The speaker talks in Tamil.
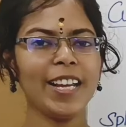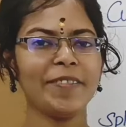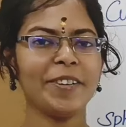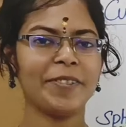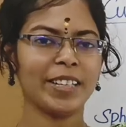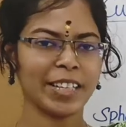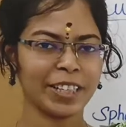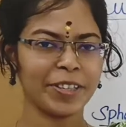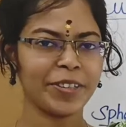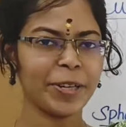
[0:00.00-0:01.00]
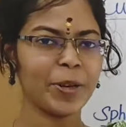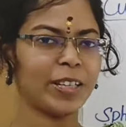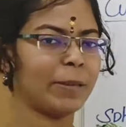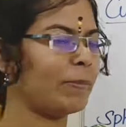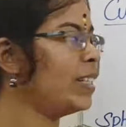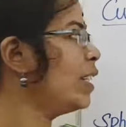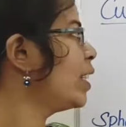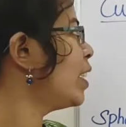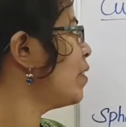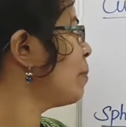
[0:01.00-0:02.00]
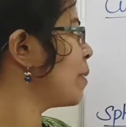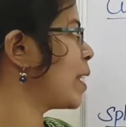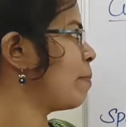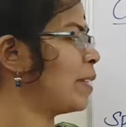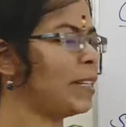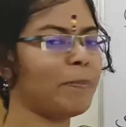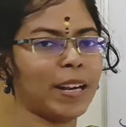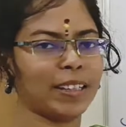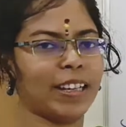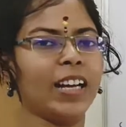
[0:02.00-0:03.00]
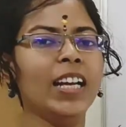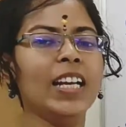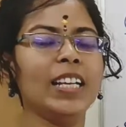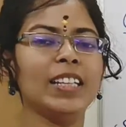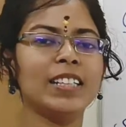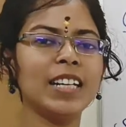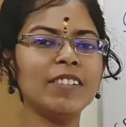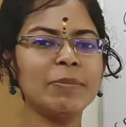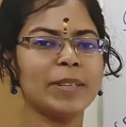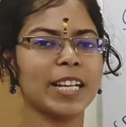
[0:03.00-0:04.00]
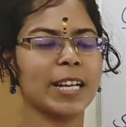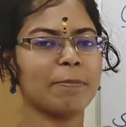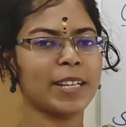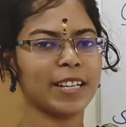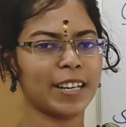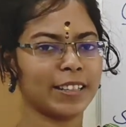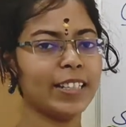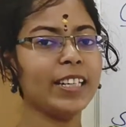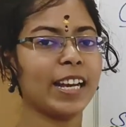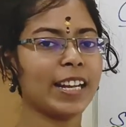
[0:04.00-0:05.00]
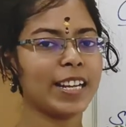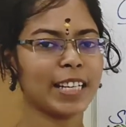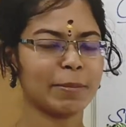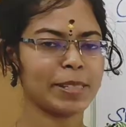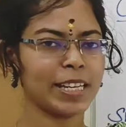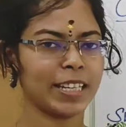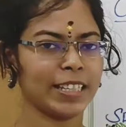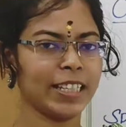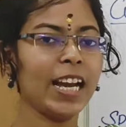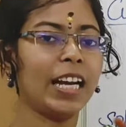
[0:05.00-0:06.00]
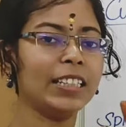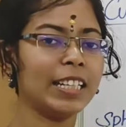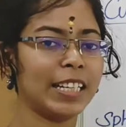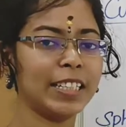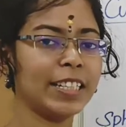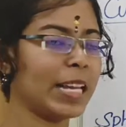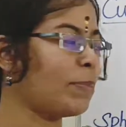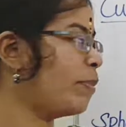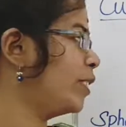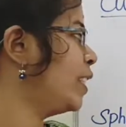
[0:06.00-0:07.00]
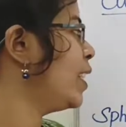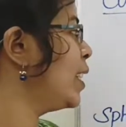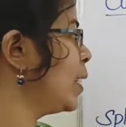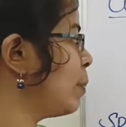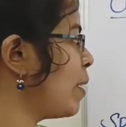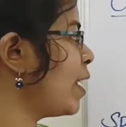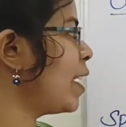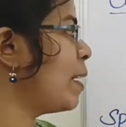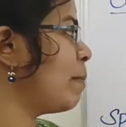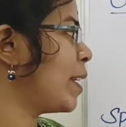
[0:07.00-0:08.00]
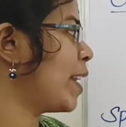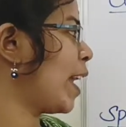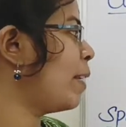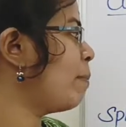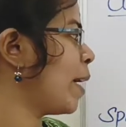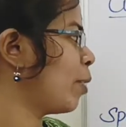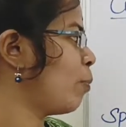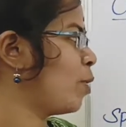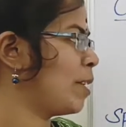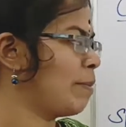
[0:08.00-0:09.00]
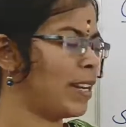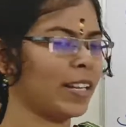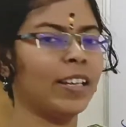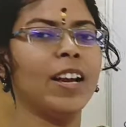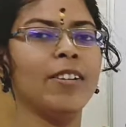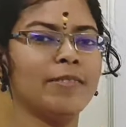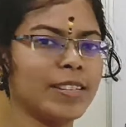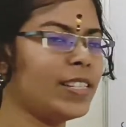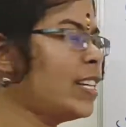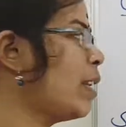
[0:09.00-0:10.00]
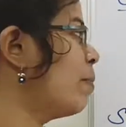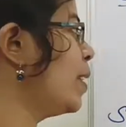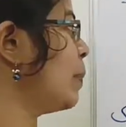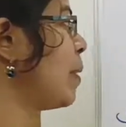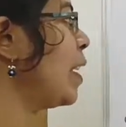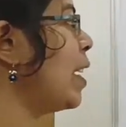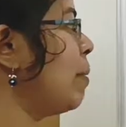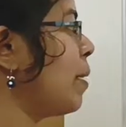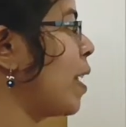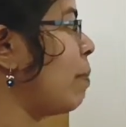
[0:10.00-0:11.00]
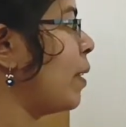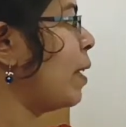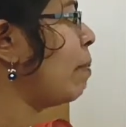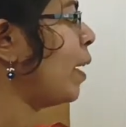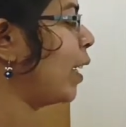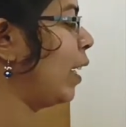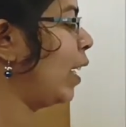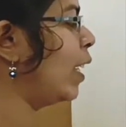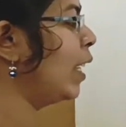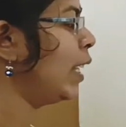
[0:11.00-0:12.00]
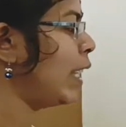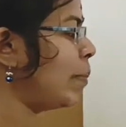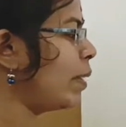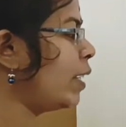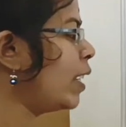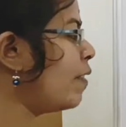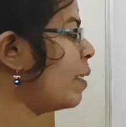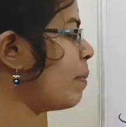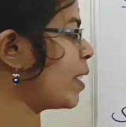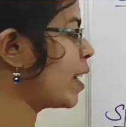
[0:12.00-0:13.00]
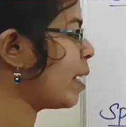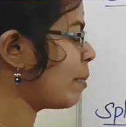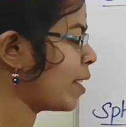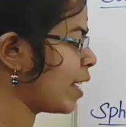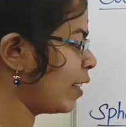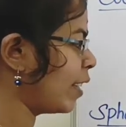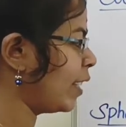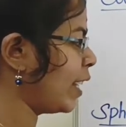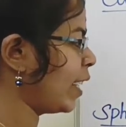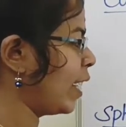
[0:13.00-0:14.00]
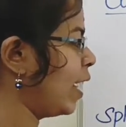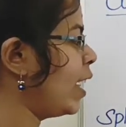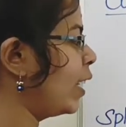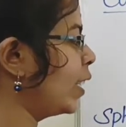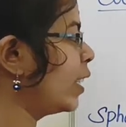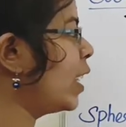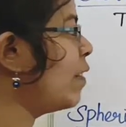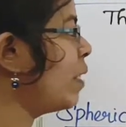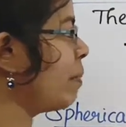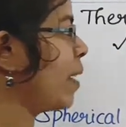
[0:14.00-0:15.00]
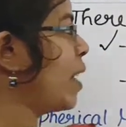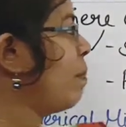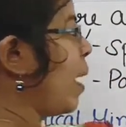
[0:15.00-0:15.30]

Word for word: ஹாய் எவ்ரி ஒன் இந்த வீடியோவில் நம்ம கேர்வ்டு மிரர் பற்றி பார்க்கலாம் இந்த கேர்வ்டு மிரர் அப்படிங்கிறது நிறைய டைப்ஸில் இருக்குது அதில் ரெண்டு டைப் வந்து ஸ்பிரிக்கல் மிரர் அண்ட் பேரபோலிக் மிரர் ஃபஸ்ட்டு நம்ம ஸ்பிரிக்கல் மிரர் பற்றி பார்க்கலாம் இப்போ கேர்வ்டு மிரர் அப்படின்னு எடுத்துக்கிட்டிங்கன்னா அந்த கேர்வ்டு மிரர்